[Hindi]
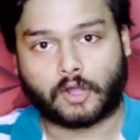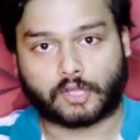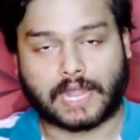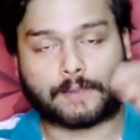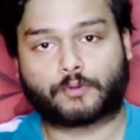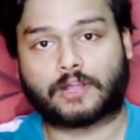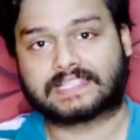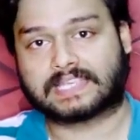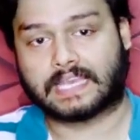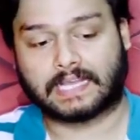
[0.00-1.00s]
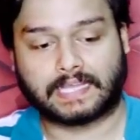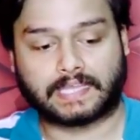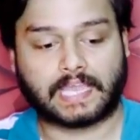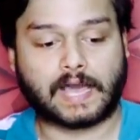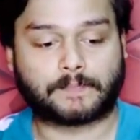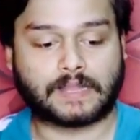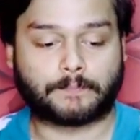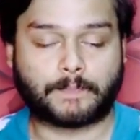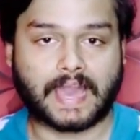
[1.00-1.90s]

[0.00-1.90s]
और आपको ऐसा लगे कि आपका